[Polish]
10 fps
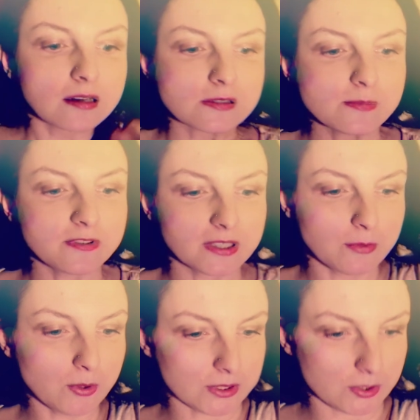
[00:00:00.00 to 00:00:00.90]
Rozmowa nie
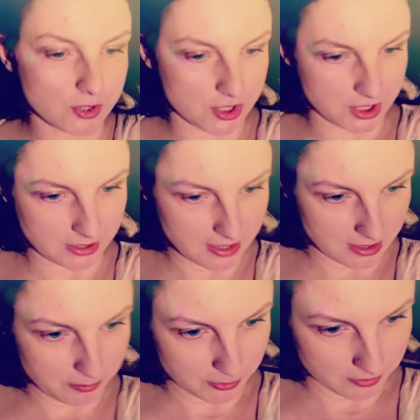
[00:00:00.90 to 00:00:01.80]
mogła toczyć się
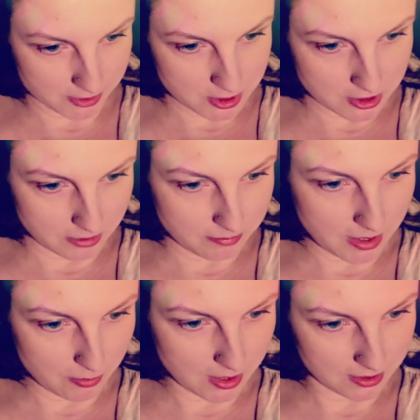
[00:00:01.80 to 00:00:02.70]
dalej, ponieważ
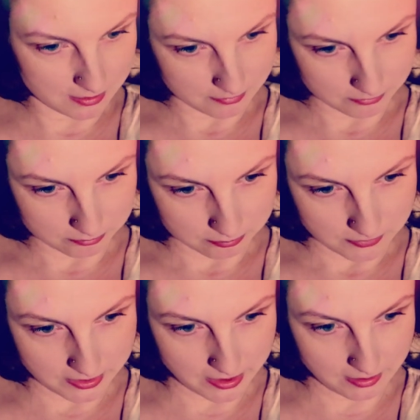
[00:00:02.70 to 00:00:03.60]
mała
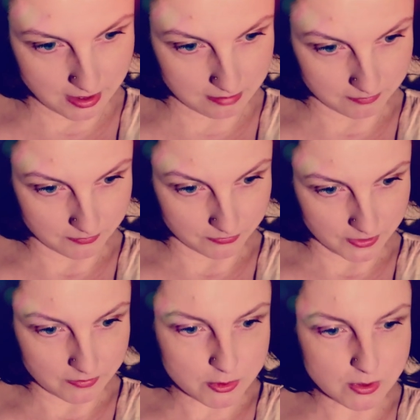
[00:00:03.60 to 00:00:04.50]
draga
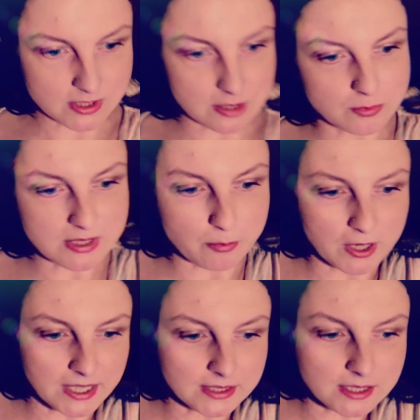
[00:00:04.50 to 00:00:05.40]
Wyszła z domu
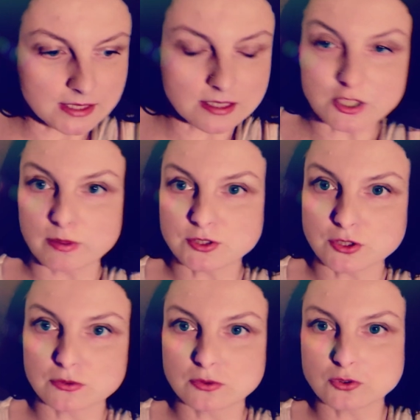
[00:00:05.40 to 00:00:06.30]
zapłakana i zaczęła
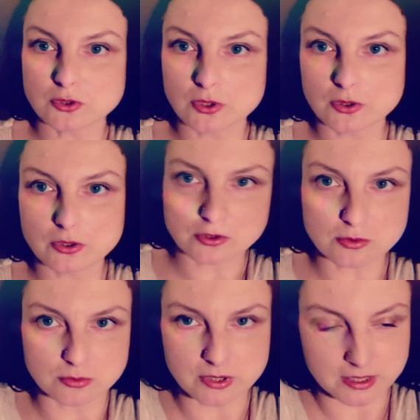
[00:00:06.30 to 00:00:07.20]
ciągnąć
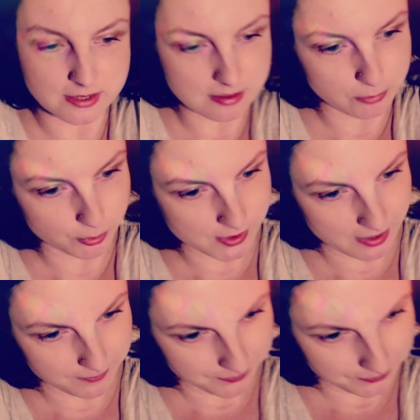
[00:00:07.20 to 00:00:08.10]
dorosłą dragę za bluzę.